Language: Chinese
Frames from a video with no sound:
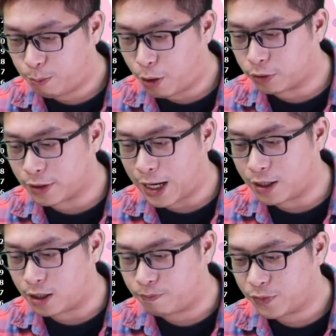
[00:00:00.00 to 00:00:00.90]
碰到压
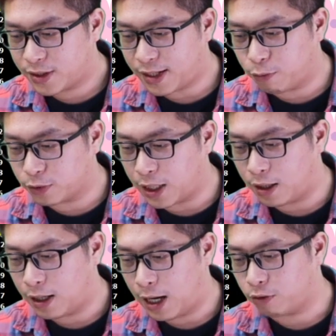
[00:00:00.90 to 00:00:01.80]
力站不上，
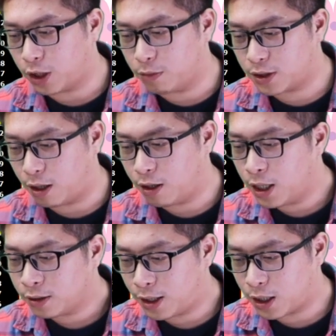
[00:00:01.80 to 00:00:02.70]
好，那我们知道，
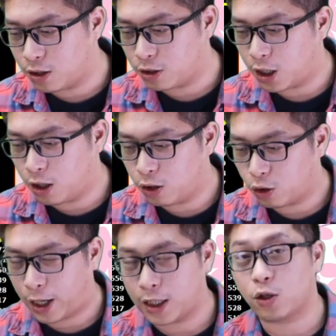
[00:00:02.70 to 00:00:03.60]
那它可能就要
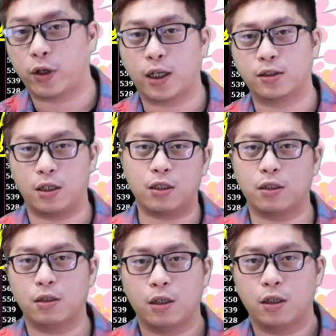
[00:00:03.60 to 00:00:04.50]
开始回档整理
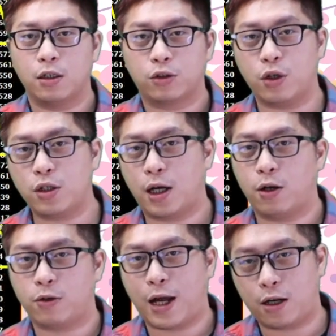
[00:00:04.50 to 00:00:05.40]
了。所以你看
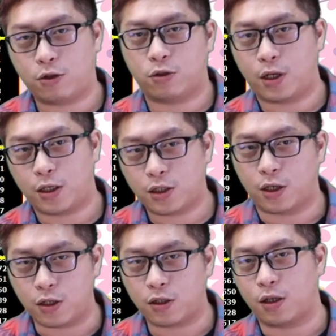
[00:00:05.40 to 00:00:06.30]
哦，压力就是这样一
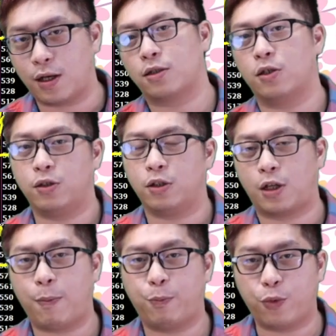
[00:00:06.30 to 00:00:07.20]
层一层一来设定，
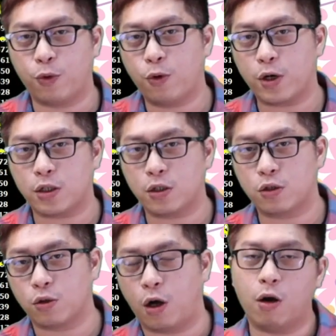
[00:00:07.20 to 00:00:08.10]
它不会是
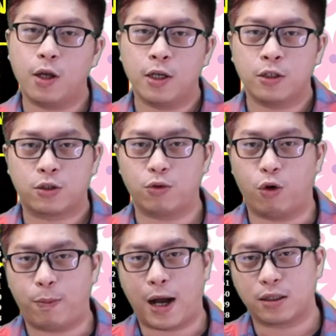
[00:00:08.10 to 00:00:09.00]
说哦，就是
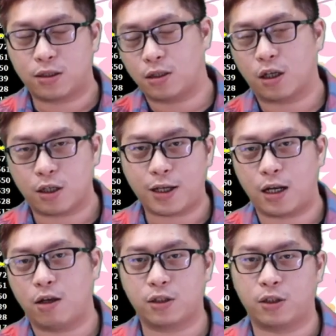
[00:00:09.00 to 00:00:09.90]
我把支撑跟压
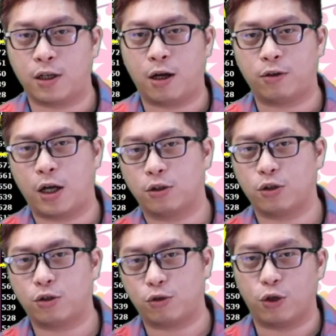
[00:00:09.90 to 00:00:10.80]
力又设定好，然后
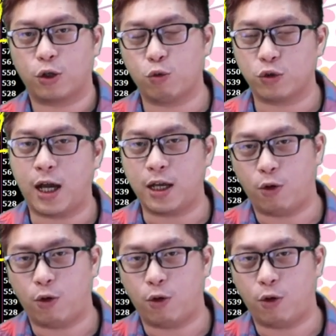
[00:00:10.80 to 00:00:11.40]
就觉得股价